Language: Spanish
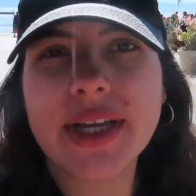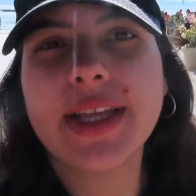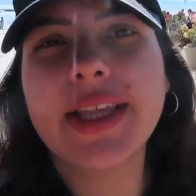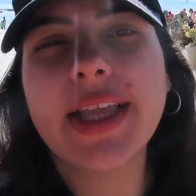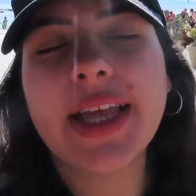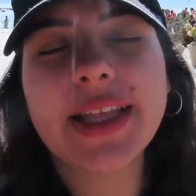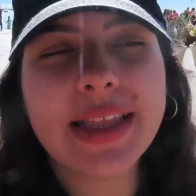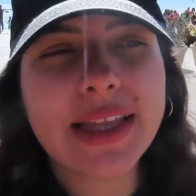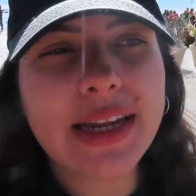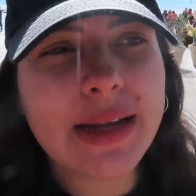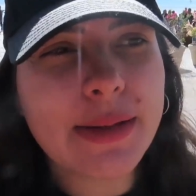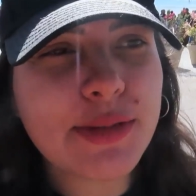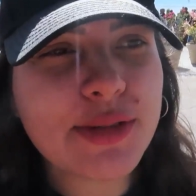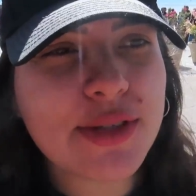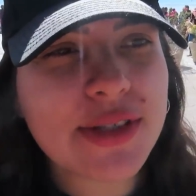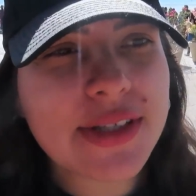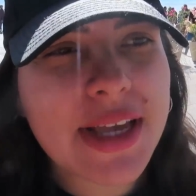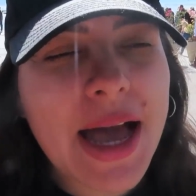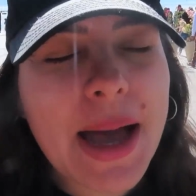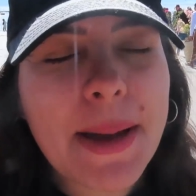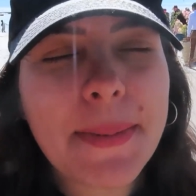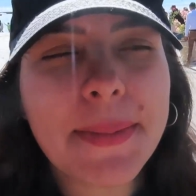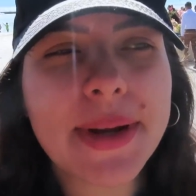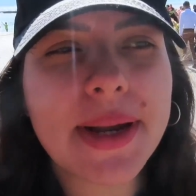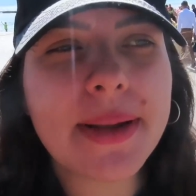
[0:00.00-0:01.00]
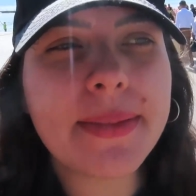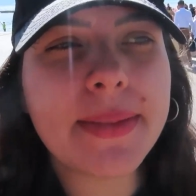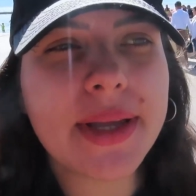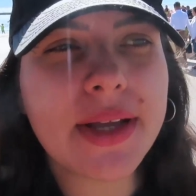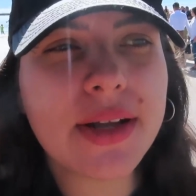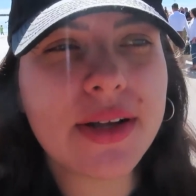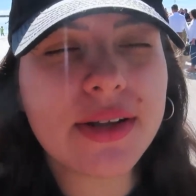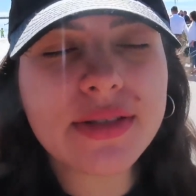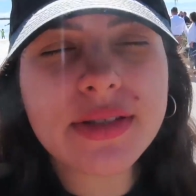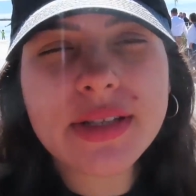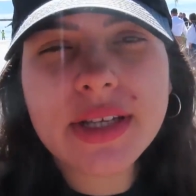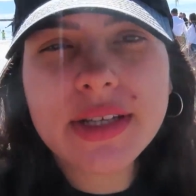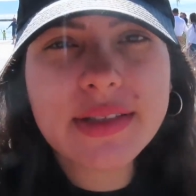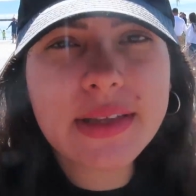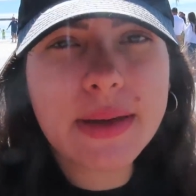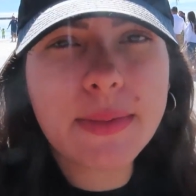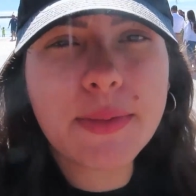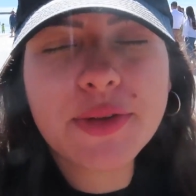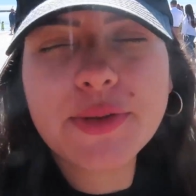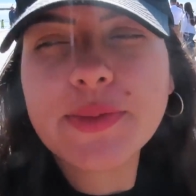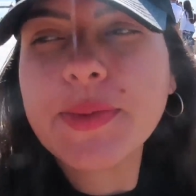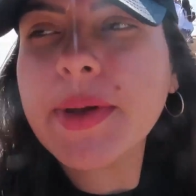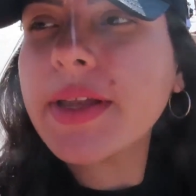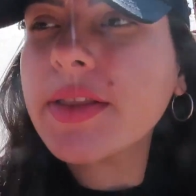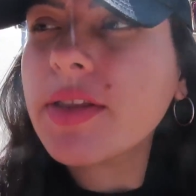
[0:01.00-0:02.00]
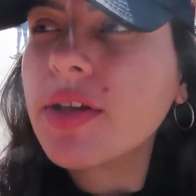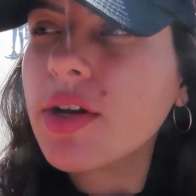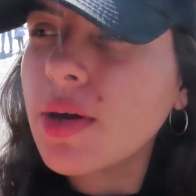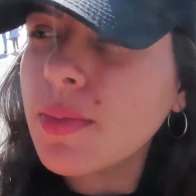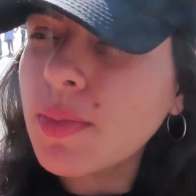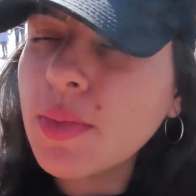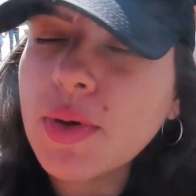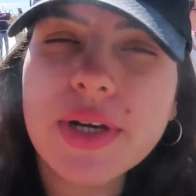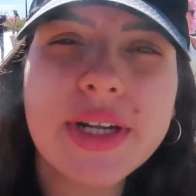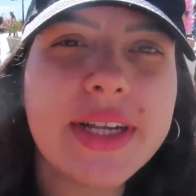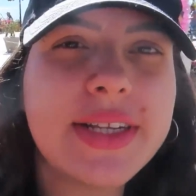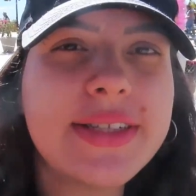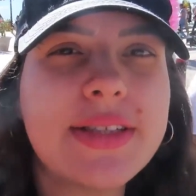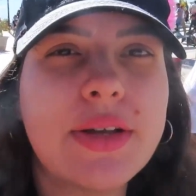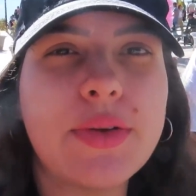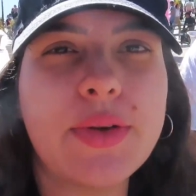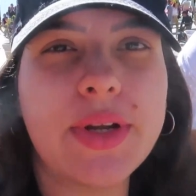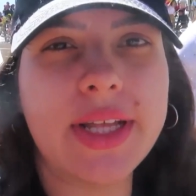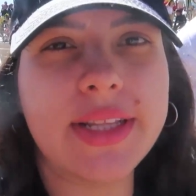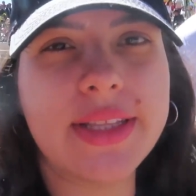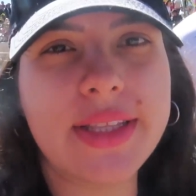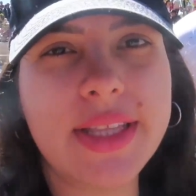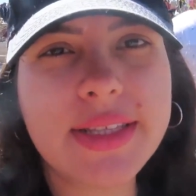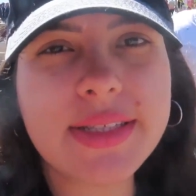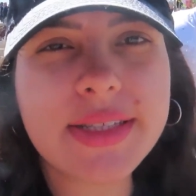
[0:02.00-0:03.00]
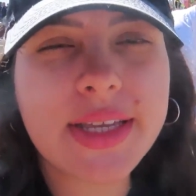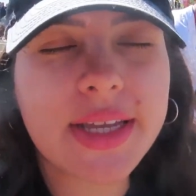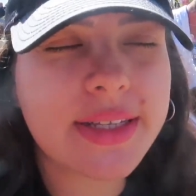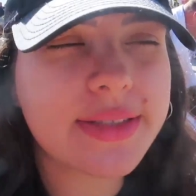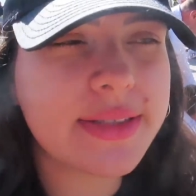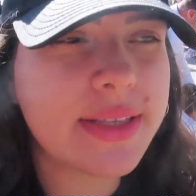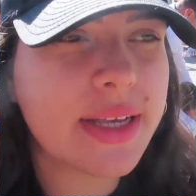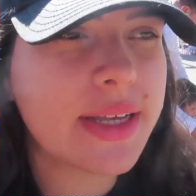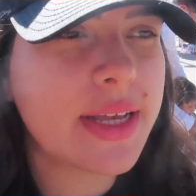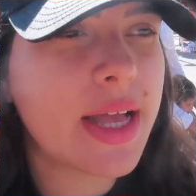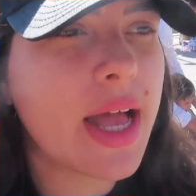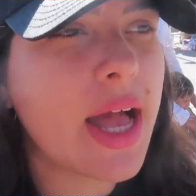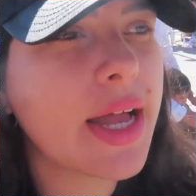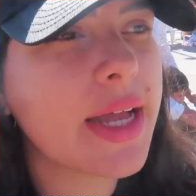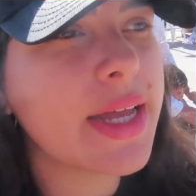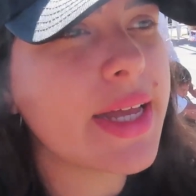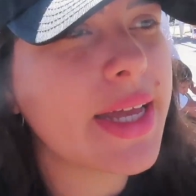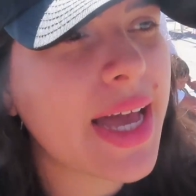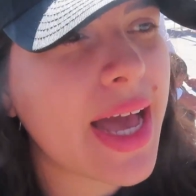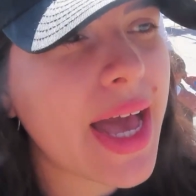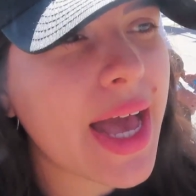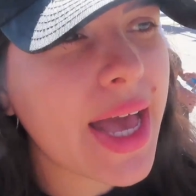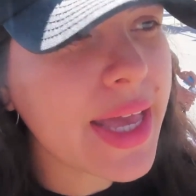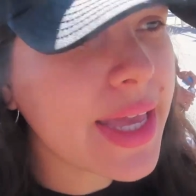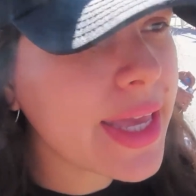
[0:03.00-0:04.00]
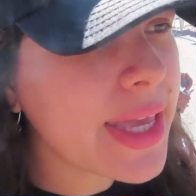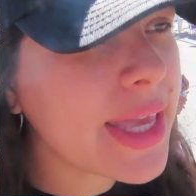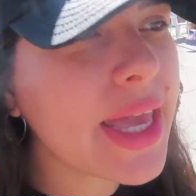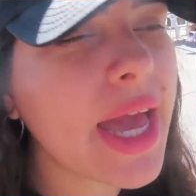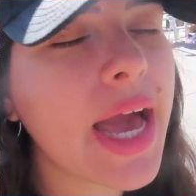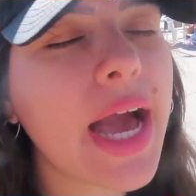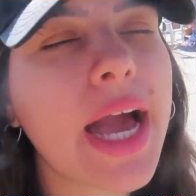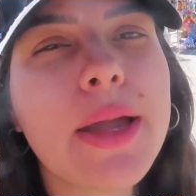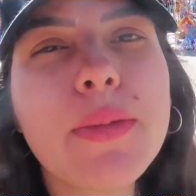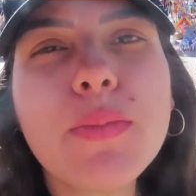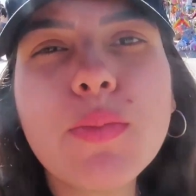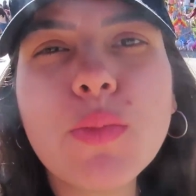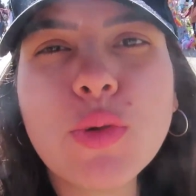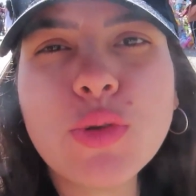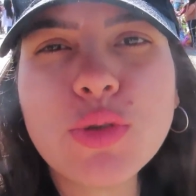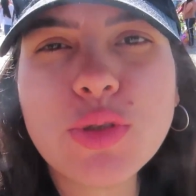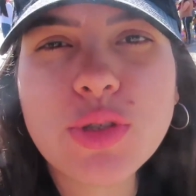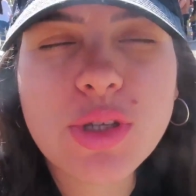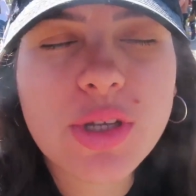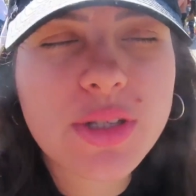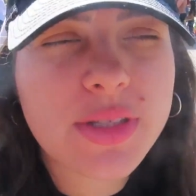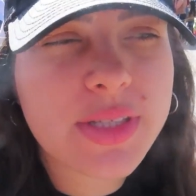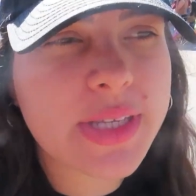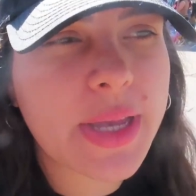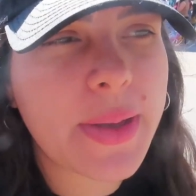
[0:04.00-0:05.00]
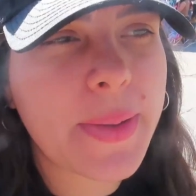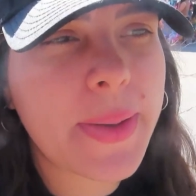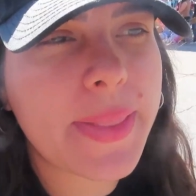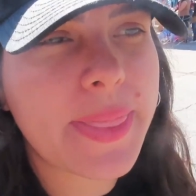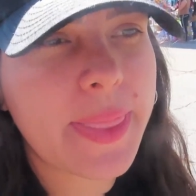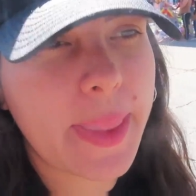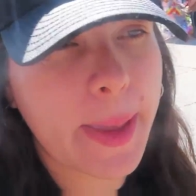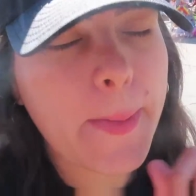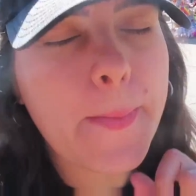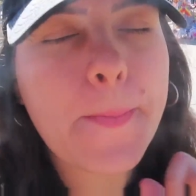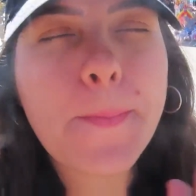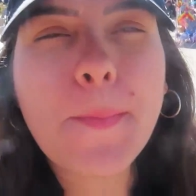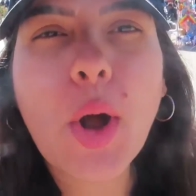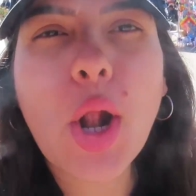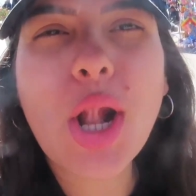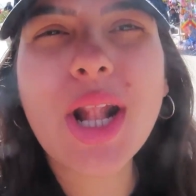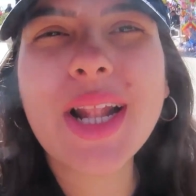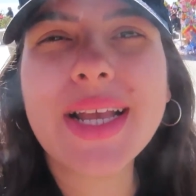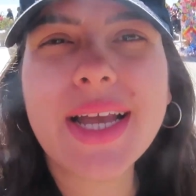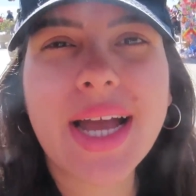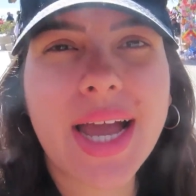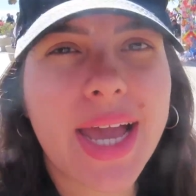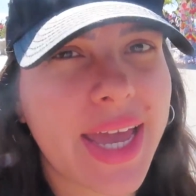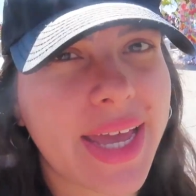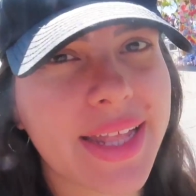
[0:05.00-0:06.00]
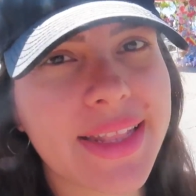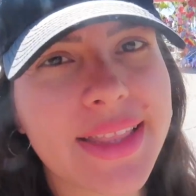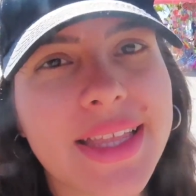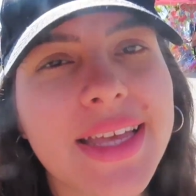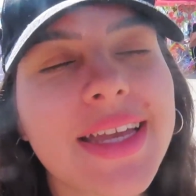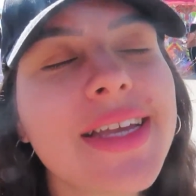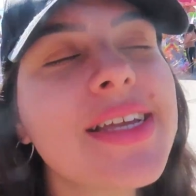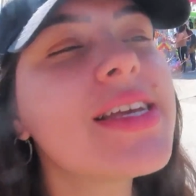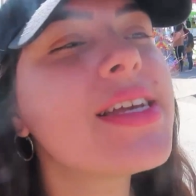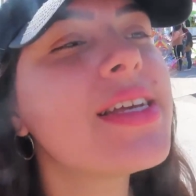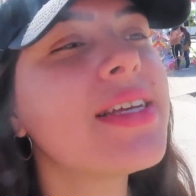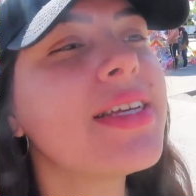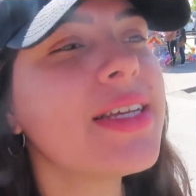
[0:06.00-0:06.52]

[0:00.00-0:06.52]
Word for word: ya tenemos hambre amigos Estamos viendo como restaurantes que están acá Y hay muchos que venden molcajete